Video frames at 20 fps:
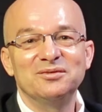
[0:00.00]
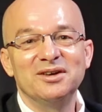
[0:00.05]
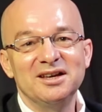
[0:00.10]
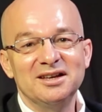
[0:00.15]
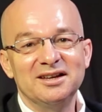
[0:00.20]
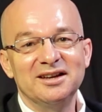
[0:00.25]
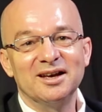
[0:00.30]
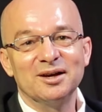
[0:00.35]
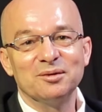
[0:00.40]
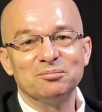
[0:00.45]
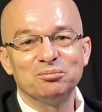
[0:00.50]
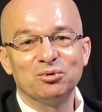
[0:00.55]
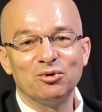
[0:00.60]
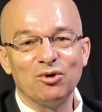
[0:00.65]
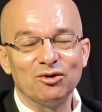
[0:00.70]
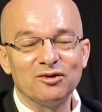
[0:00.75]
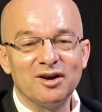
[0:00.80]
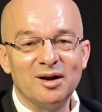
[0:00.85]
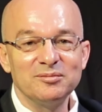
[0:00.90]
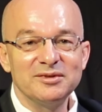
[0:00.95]
Ve yine
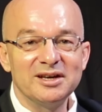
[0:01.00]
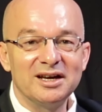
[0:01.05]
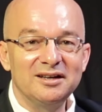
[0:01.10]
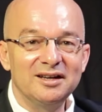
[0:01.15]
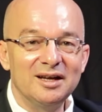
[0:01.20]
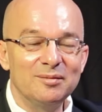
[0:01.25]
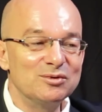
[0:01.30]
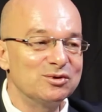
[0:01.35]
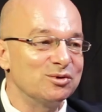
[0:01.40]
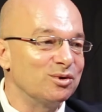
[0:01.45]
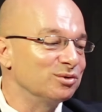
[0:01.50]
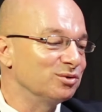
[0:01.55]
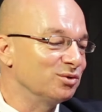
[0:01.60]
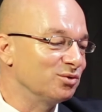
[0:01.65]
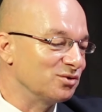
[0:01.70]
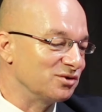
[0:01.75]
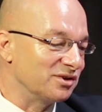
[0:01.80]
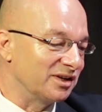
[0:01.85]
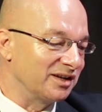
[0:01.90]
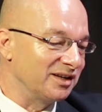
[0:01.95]
program geleneğimiz
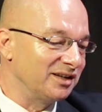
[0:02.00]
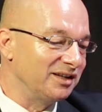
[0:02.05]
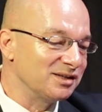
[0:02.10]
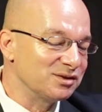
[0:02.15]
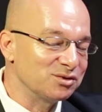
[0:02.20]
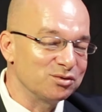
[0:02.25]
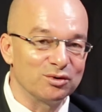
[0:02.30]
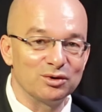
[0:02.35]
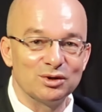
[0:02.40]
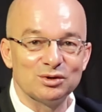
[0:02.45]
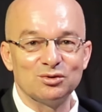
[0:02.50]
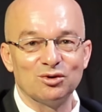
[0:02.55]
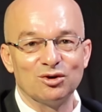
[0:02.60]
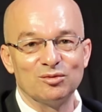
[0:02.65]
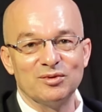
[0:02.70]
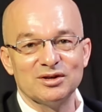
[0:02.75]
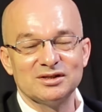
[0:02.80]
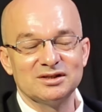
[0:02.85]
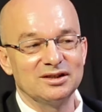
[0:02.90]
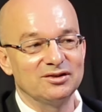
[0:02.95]
olduğu üzere ilk soruyu
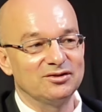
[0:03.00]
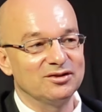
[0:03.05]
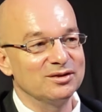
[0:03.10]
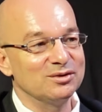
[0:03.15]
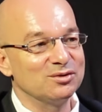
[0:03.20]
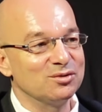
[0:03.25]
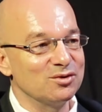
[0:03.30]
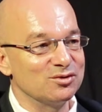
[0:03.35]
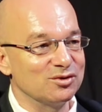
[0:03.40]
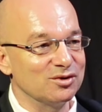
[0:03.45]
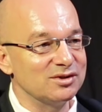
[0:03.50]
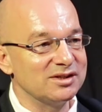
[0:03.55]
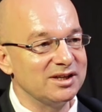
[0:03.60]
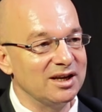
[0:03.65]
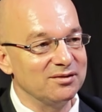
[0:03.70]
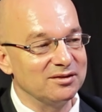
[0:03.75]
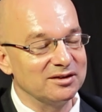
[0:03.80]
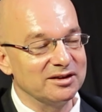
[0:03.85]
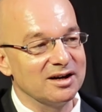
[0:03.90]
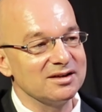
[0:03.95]
sorması için sözü
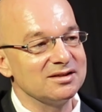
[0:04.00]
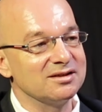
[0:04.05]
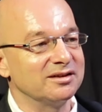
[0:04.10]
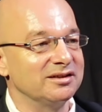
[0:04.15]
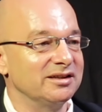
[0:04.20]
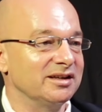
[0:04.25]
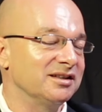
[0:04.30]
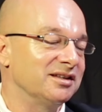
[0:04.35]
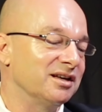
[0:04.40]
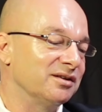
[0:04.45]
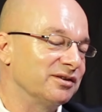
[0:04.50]
Sevginar Salih'e